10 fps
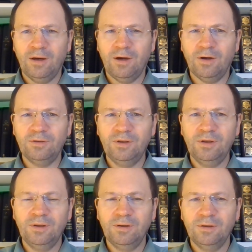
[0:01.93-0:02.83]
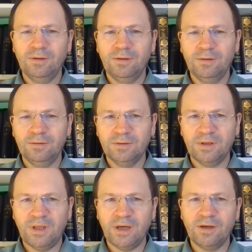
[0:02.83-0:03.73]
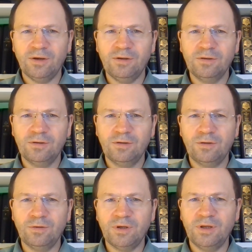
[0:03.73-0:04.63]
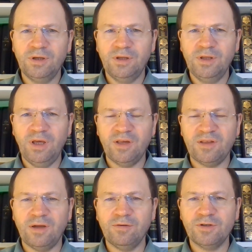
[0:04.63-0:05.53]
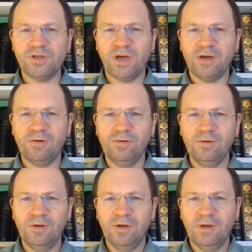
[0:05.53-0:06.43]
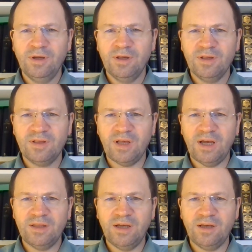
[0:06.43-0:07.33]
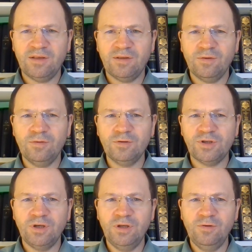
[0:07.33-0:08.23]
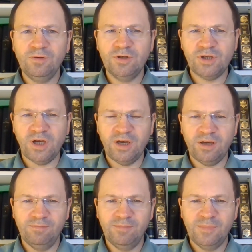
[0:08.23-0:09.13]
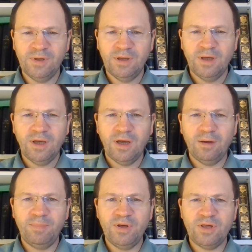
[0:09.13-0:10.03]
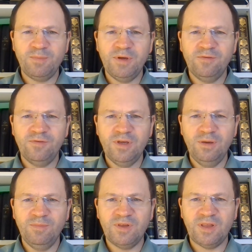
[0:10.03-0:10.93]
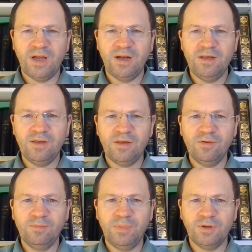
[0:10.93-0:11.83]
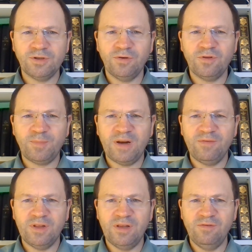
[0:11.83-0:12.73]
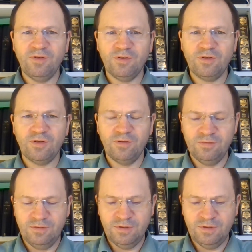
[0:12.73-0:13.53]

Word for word: On, tego, który nie znał grzechu, za nas uczynił grzechem, abyśmy w nim stali się Bożą sprawiedliwością.